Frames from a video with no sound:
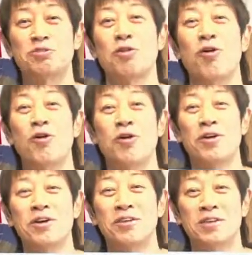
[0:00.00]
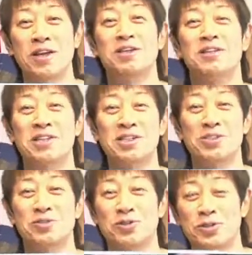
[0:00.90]
と弟子
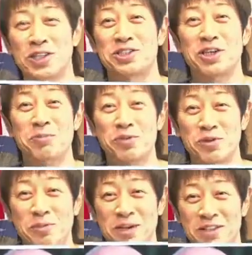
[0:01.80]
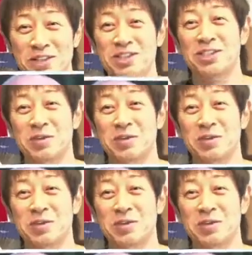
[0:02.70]
の子たちからも呼ばれて親